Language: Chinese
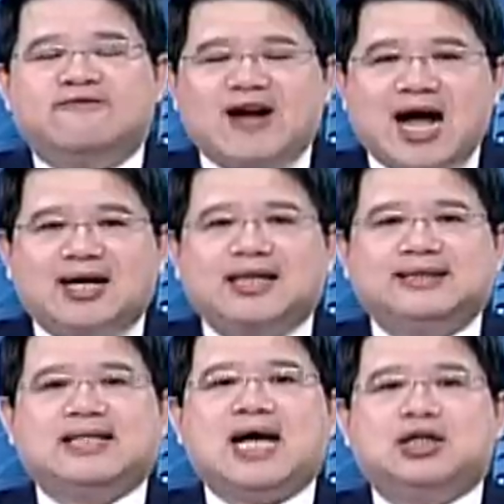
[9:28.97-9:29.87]
放
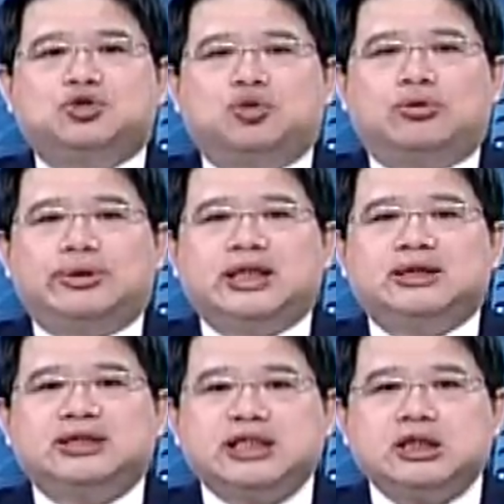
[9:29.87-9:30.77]
在所谓的
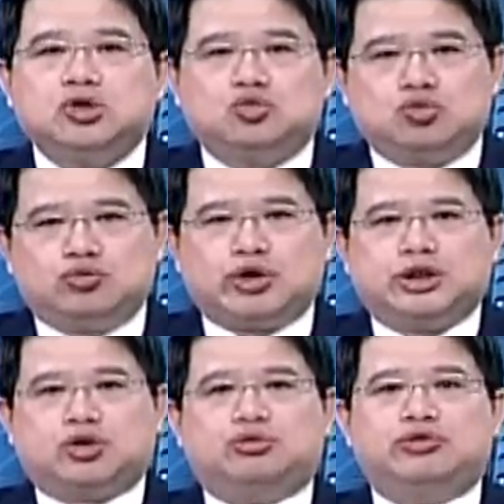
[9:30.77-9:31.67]
净租税
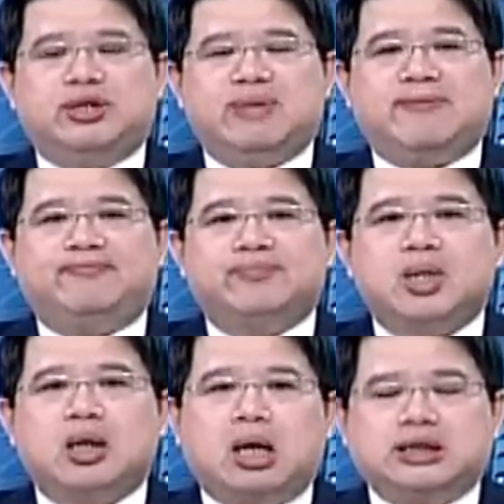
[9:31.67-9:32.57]
收入里面
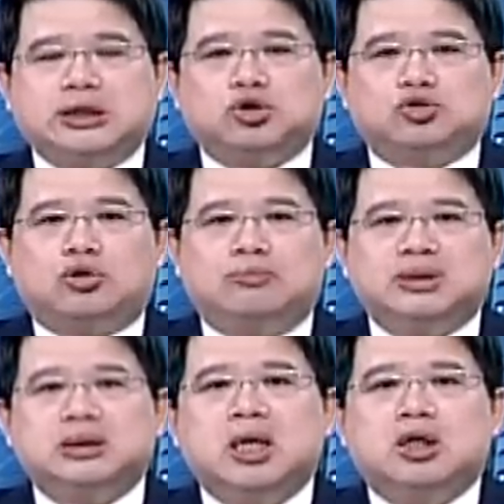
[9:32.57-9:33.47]
啊，也就是说我
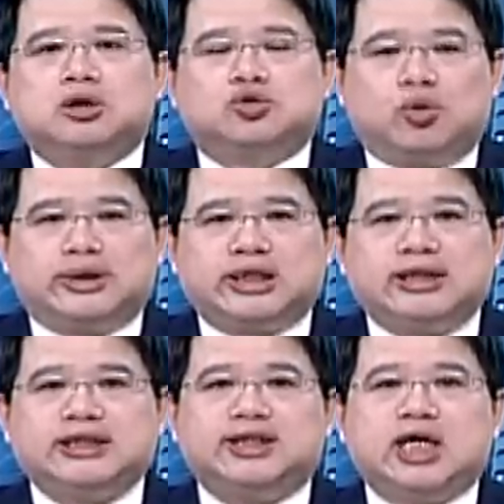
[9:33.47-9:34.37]
们所
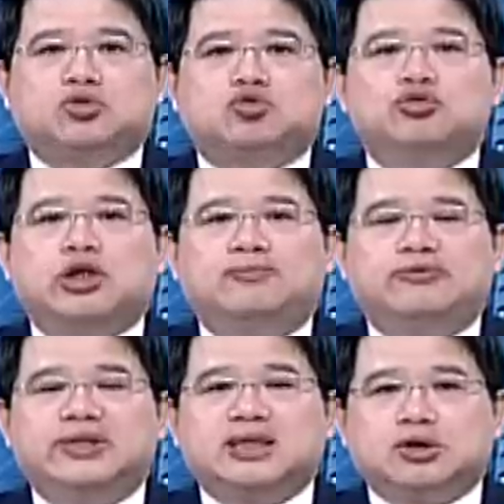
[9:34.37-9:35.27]
得减掉租税的
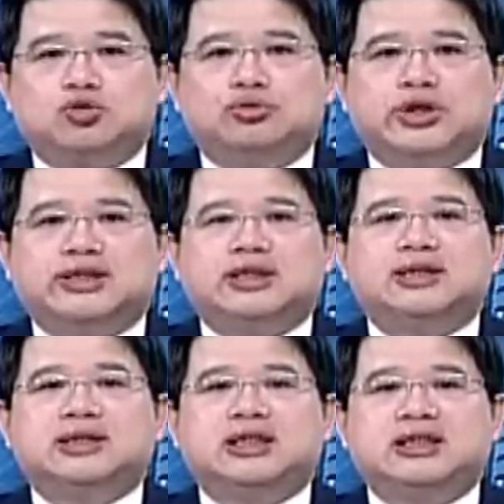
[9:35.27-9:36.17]
部分，这个租税其
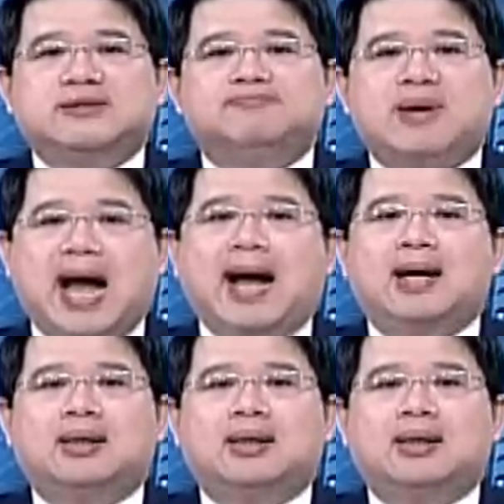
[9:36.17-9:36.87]
实已经把。